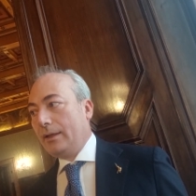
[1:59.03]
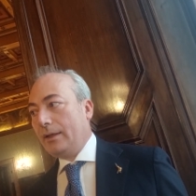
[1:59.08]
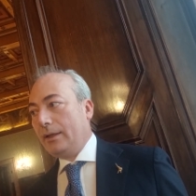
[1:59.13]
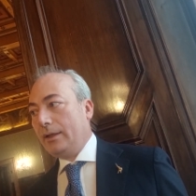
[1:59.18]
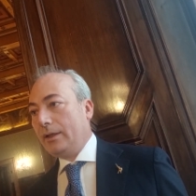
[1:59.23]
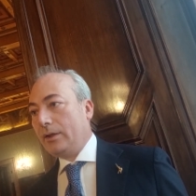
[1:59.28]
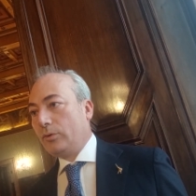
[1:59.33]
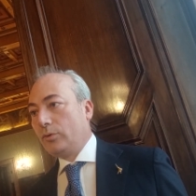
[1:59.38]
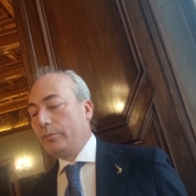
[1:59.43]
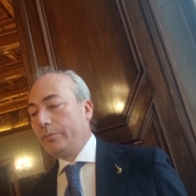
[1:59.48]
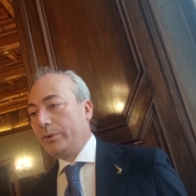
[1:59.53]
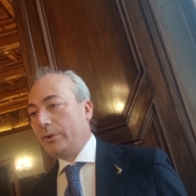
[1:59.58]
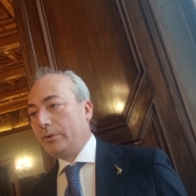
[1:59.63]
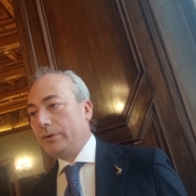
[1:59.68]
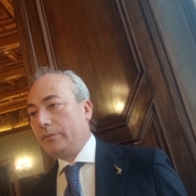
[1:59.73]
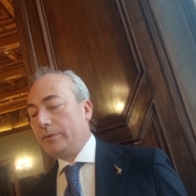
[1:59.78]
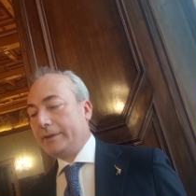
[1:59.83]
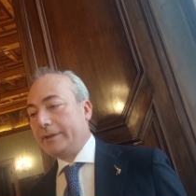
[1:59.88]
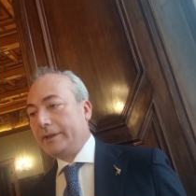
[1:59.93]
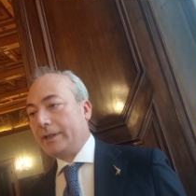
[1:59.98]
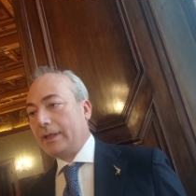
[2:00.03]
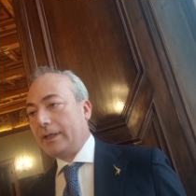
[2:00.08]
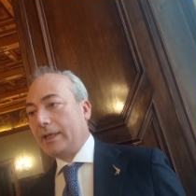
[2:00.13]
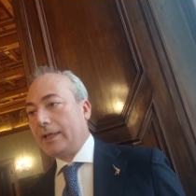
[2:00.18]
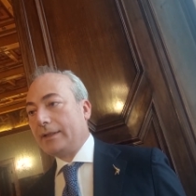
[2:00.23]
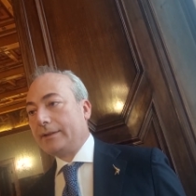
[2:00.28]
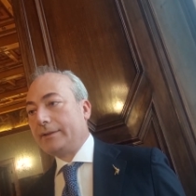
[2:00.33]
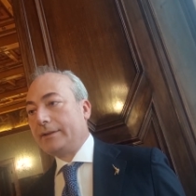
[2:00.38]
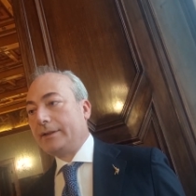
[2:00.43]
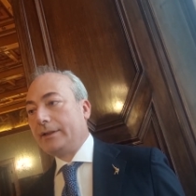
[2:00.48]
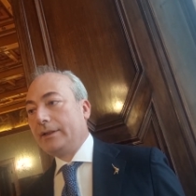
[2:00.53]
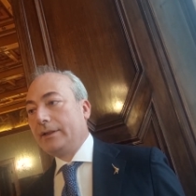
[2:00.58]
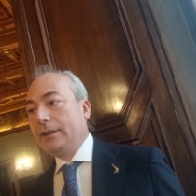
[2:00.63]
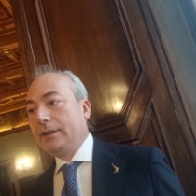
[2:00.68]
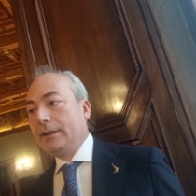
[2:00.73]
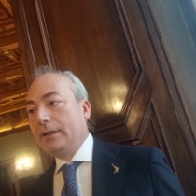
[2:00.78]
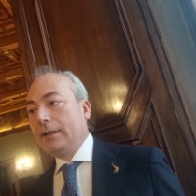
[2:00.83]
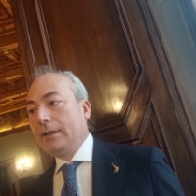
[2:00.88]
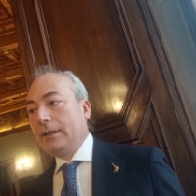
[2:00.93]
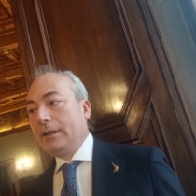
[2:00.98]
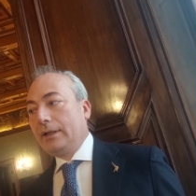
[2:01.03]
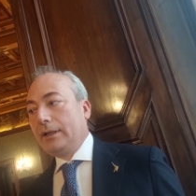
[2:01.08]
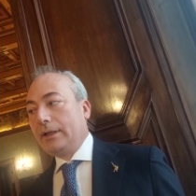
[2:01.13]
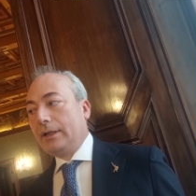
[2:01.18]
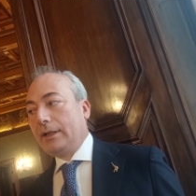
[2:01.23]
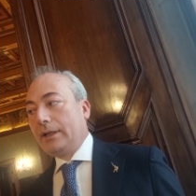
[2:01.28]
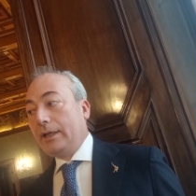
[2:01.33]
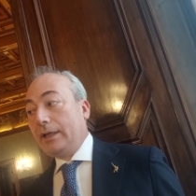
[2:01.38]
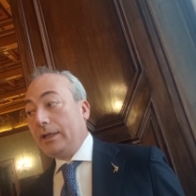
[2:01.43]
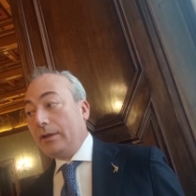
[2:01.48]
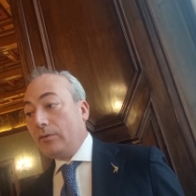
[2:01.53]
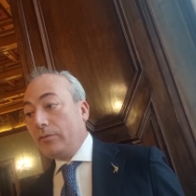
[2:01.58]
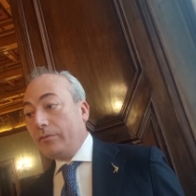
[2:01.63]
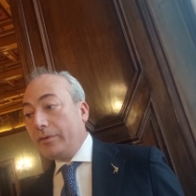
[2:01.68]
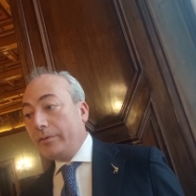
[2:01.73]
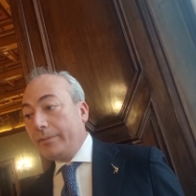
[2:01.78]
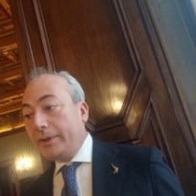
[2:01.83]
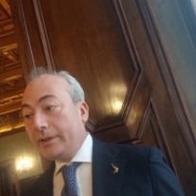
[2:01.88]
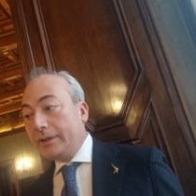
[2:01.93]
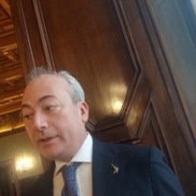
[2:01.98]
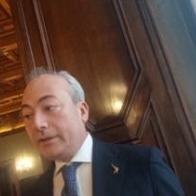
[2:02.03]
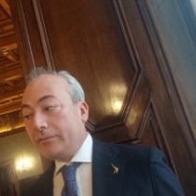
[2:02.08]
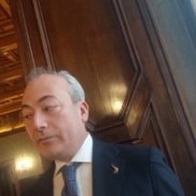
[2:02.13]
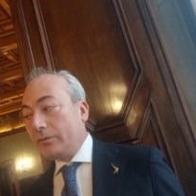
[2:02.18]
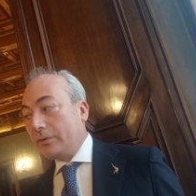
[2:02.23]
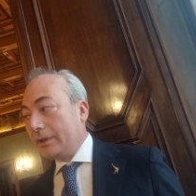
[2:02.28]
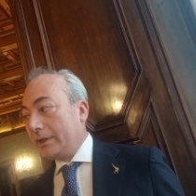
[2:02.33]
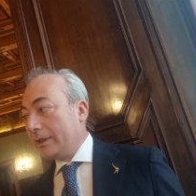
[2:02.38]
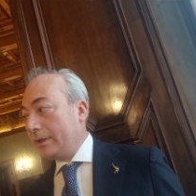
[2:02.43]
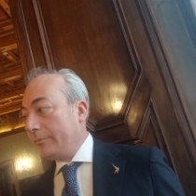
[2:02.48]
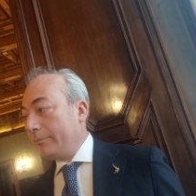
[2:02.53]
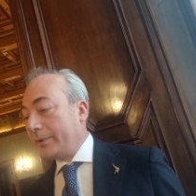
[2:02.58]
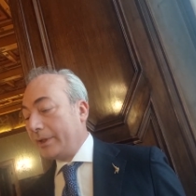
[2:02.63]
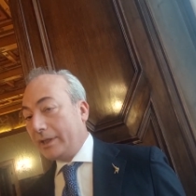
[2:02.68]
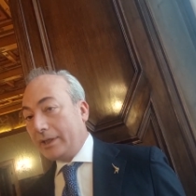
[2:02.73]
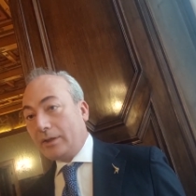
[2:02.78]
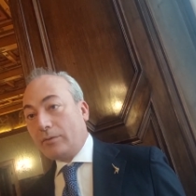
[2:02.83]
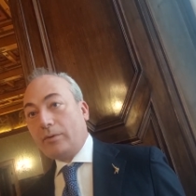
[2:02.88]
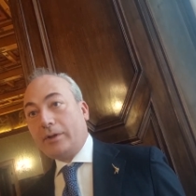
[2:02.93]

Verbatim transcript: il recupero di questi ragazzi, che ovviamente devono anche imparare